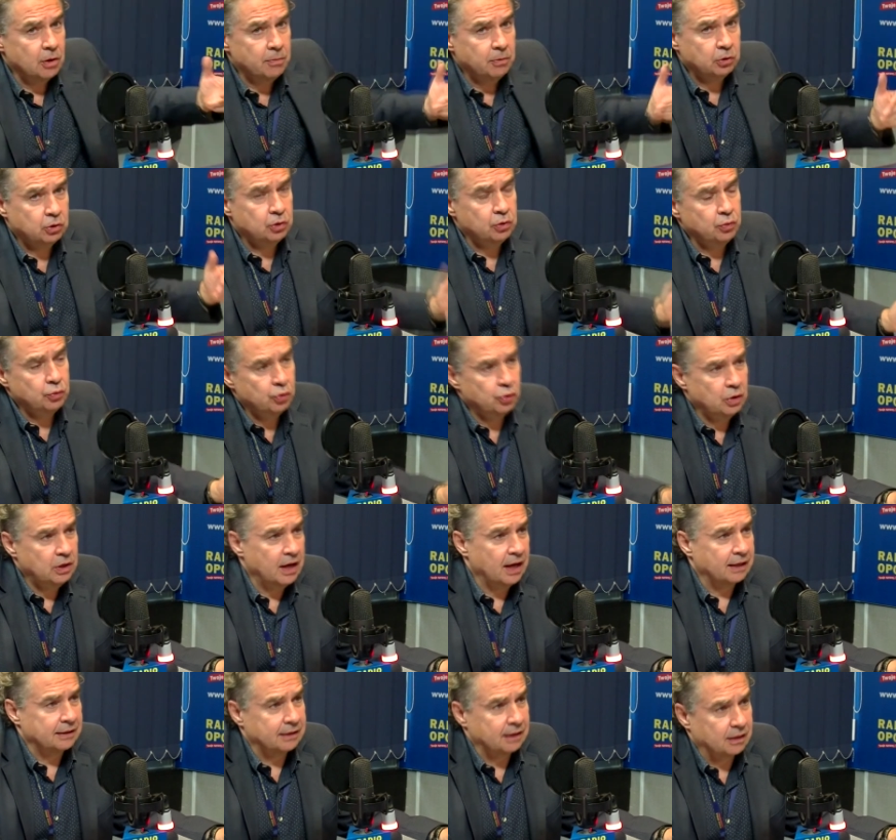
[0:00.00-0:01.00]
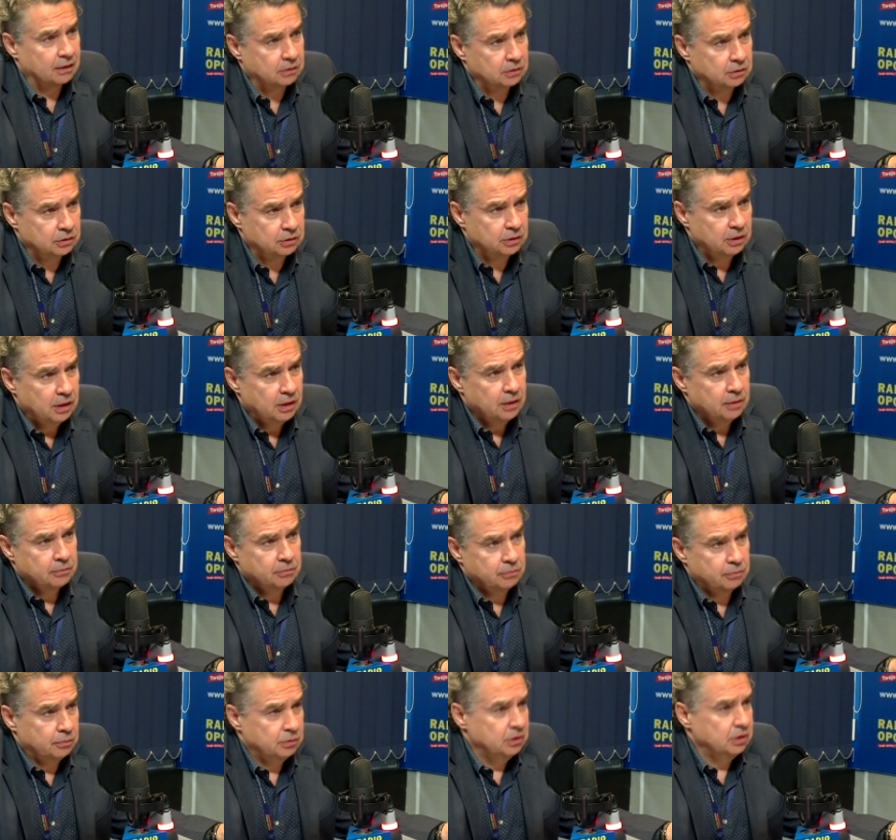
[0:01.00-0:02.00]
po tylu latach?
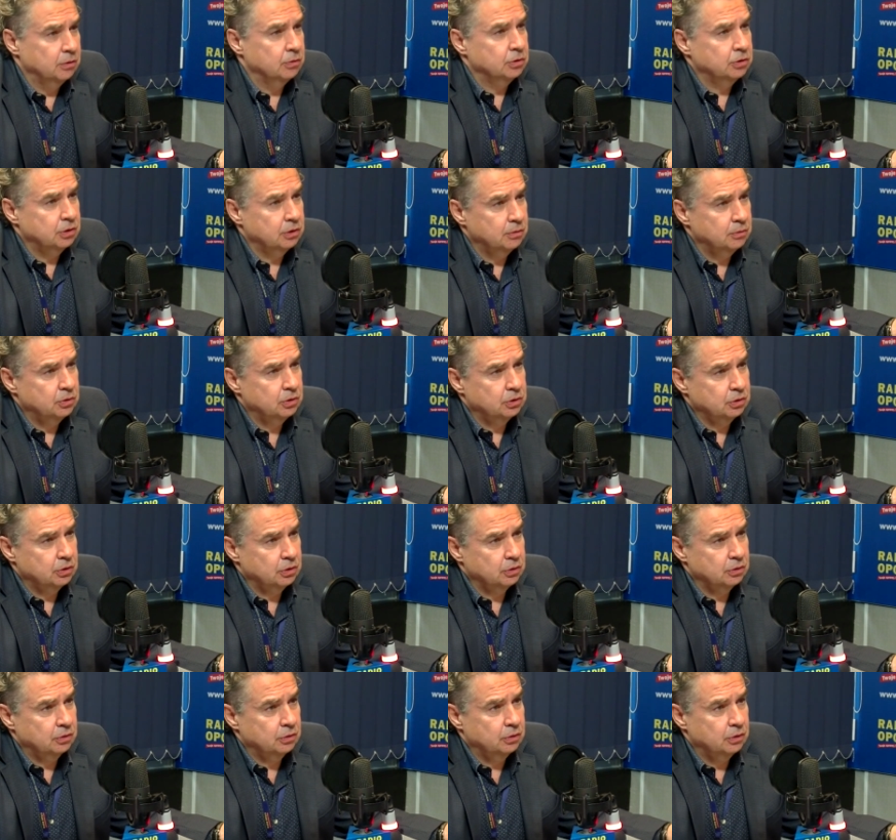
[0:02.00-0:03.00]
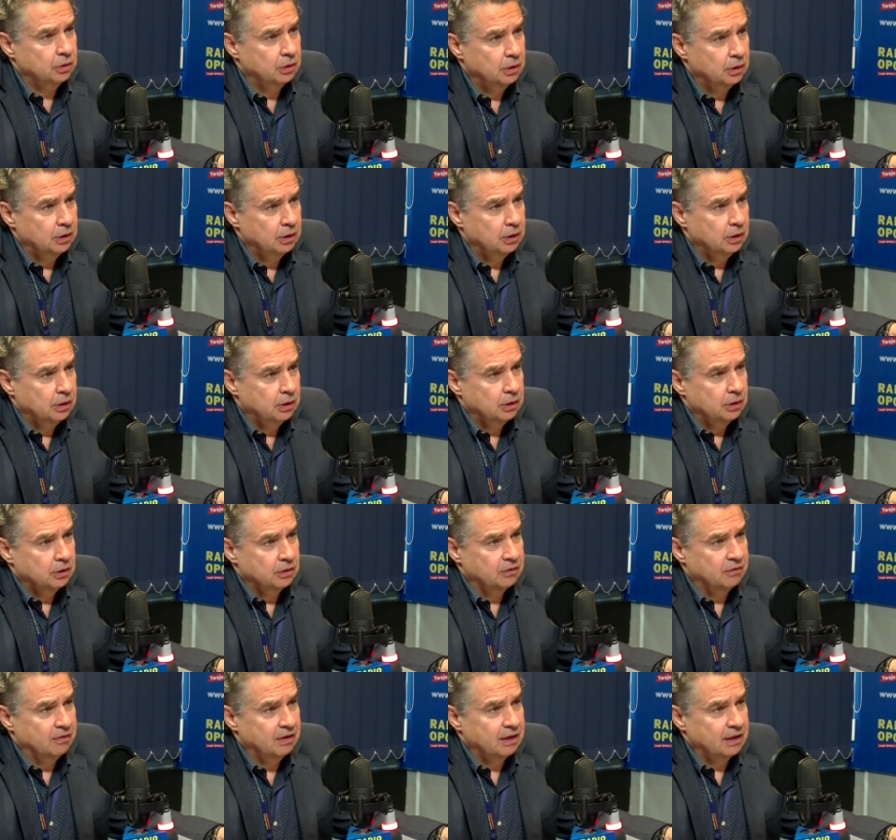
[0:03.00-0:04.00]
Minęło 70
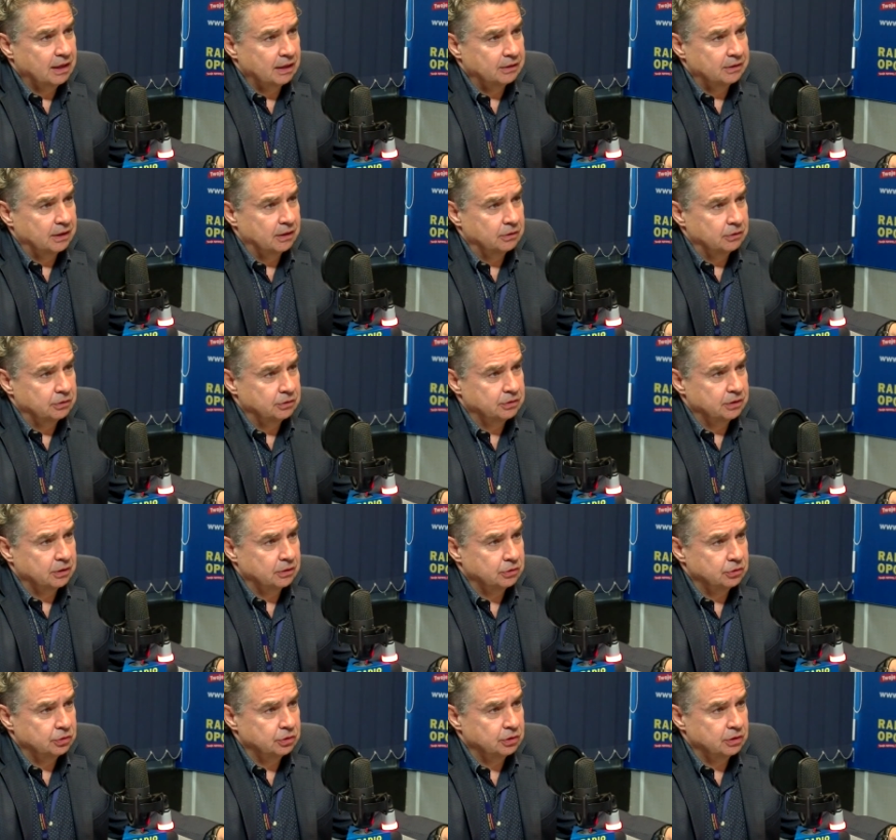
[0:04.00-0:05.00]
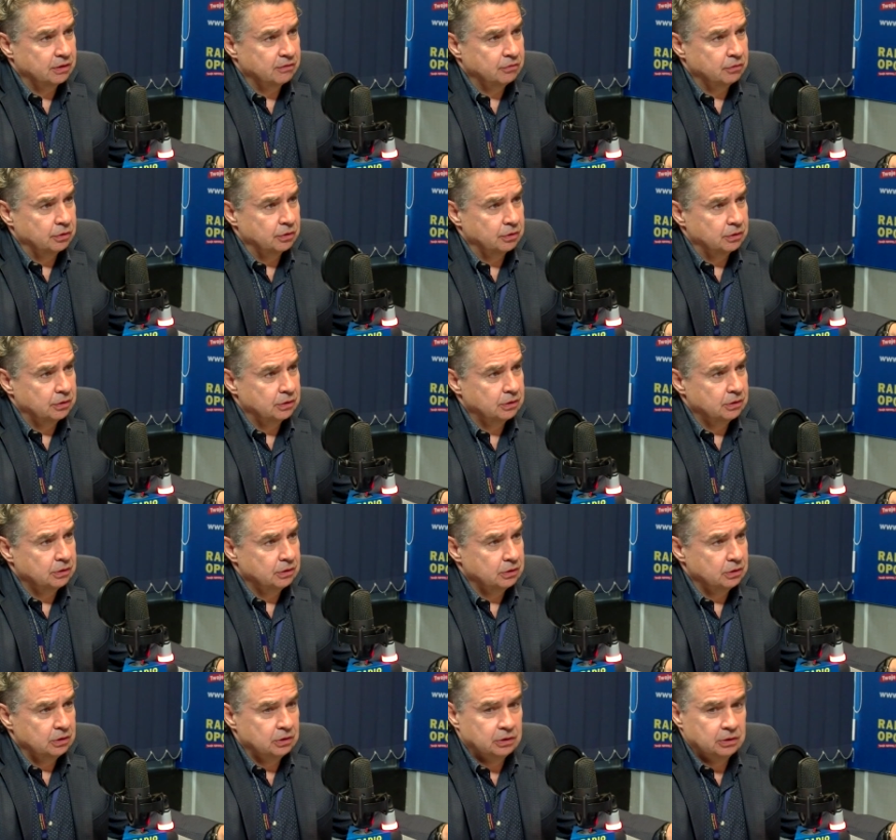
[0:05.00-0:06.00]
dwa lata od zakończenia wojny
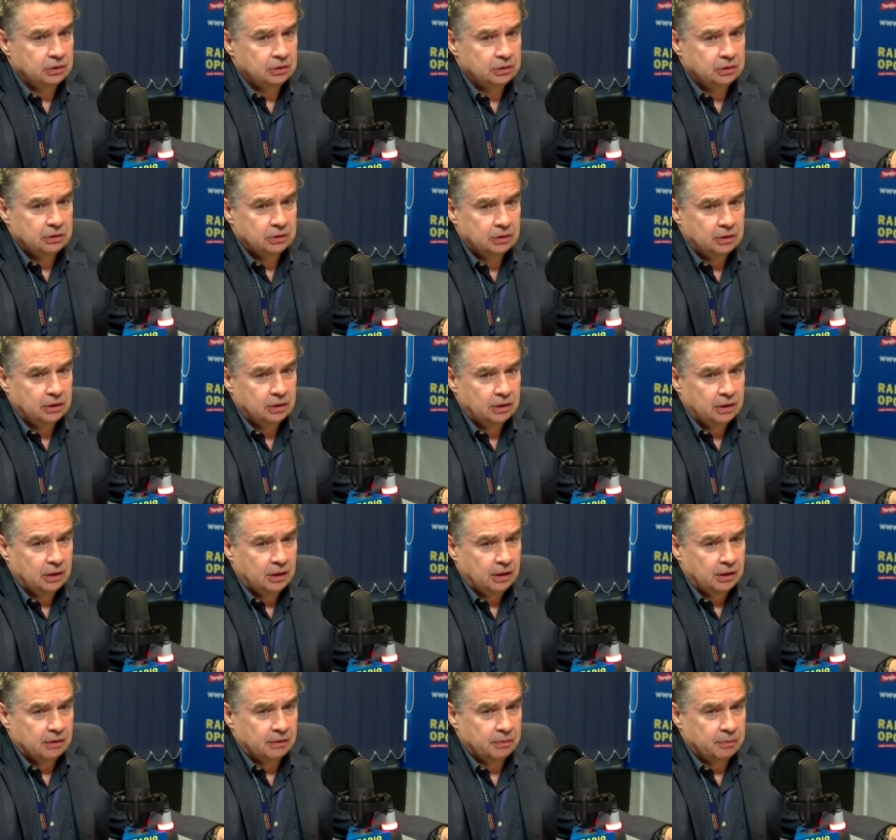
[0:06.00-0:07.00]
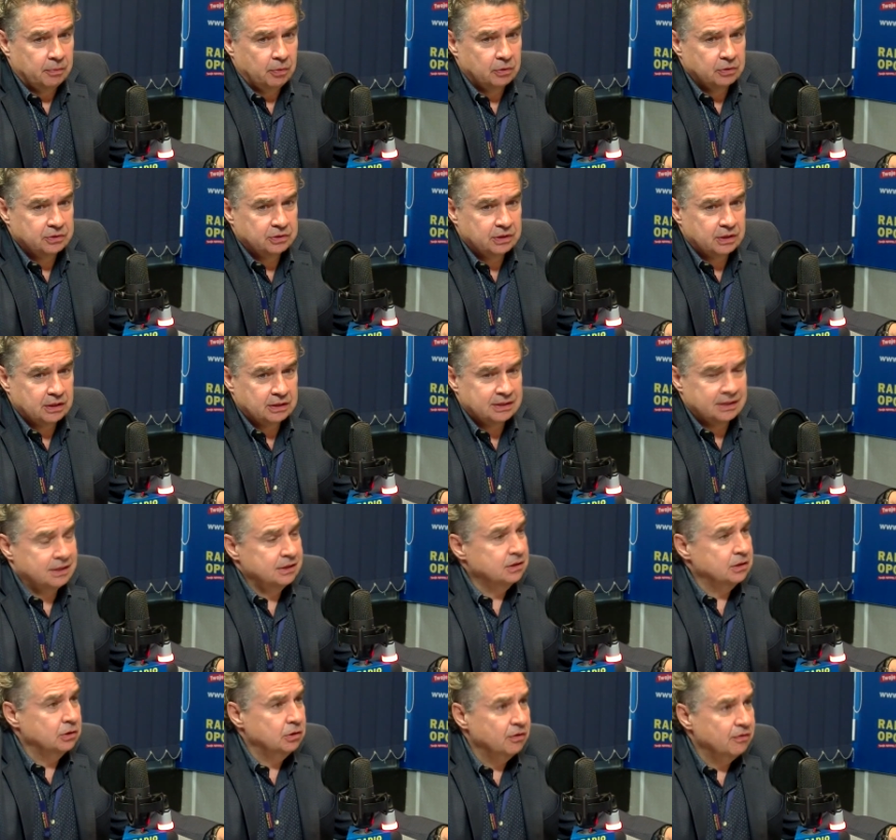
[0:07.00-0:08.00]
i Polska
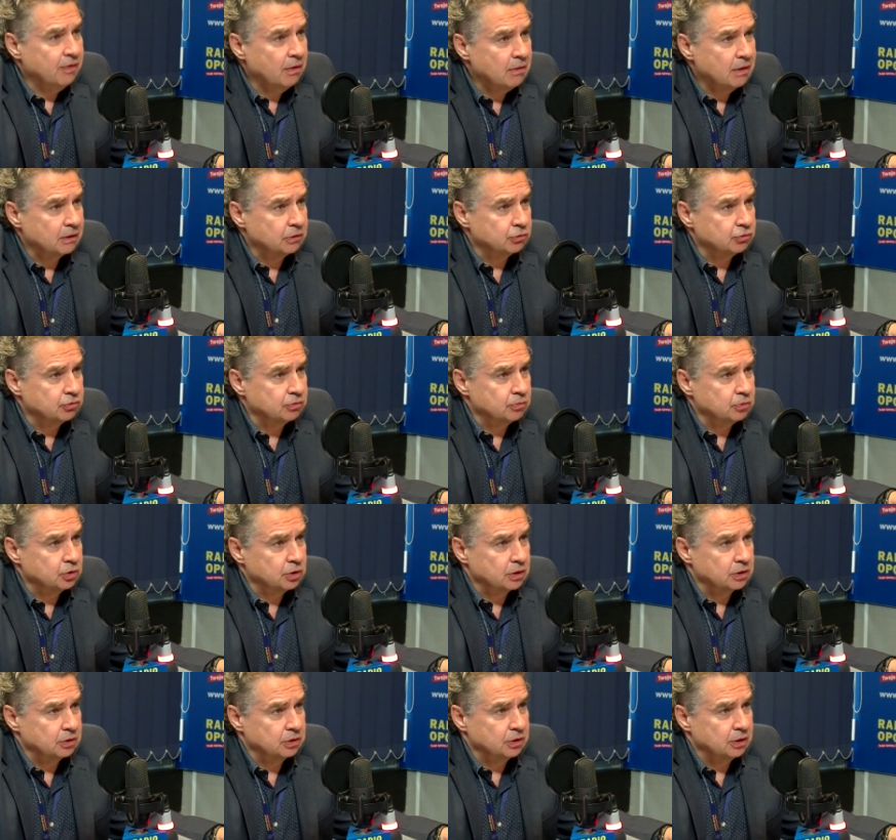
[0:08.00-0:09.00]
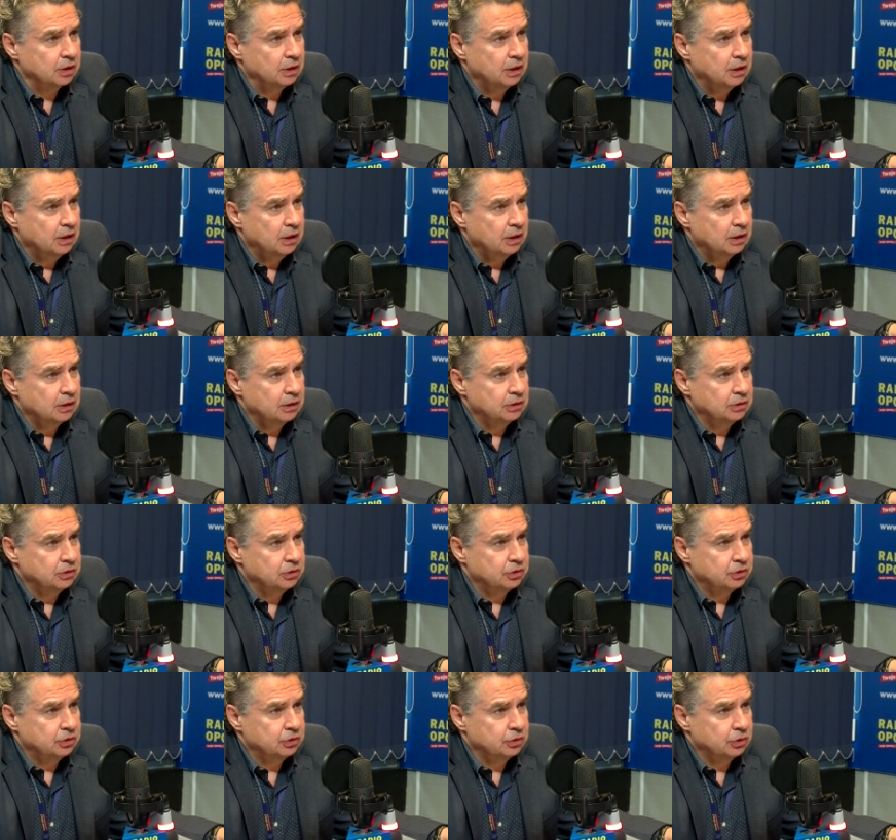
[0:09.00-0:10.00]
zrezygnowała już w tym czasie mm.
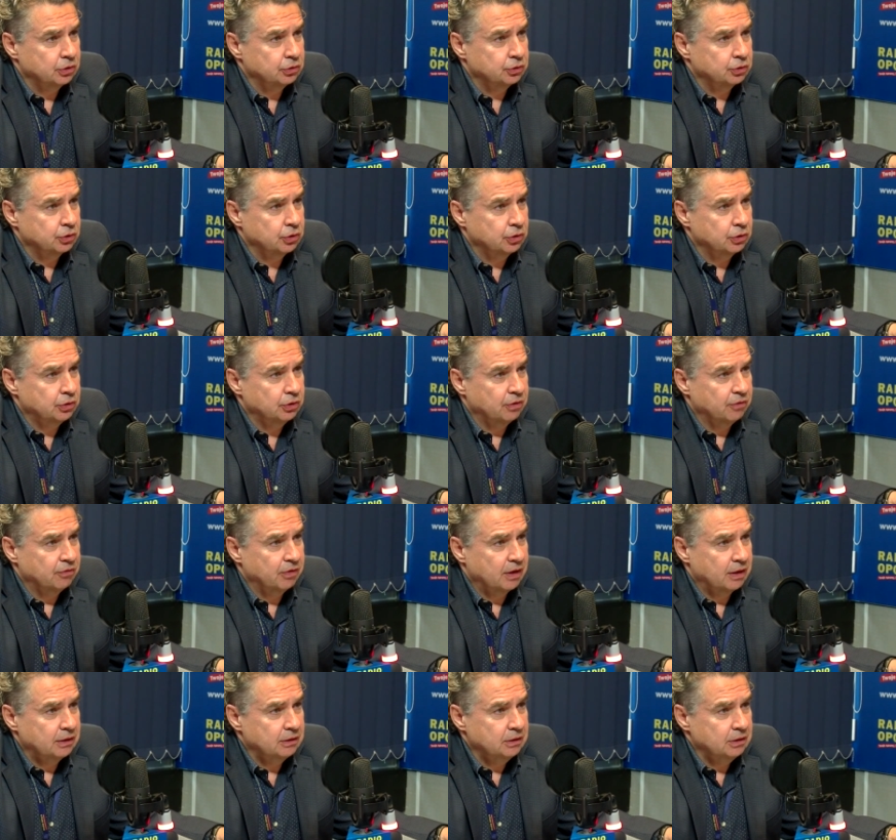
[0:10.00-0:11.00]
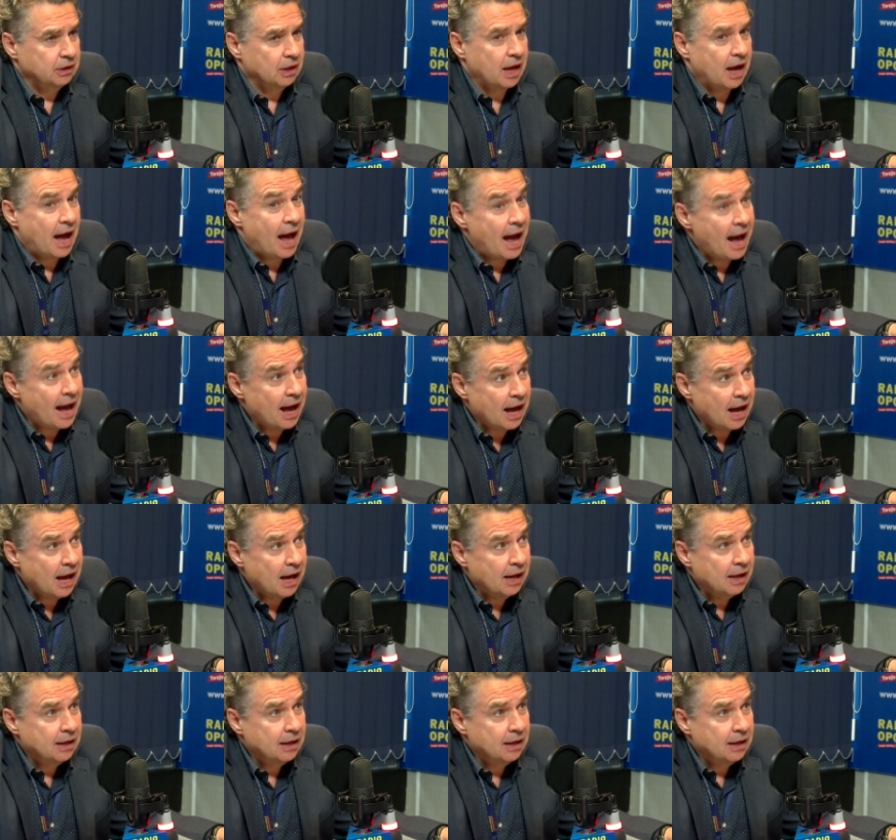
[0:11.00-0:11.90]
z odszkodowań, a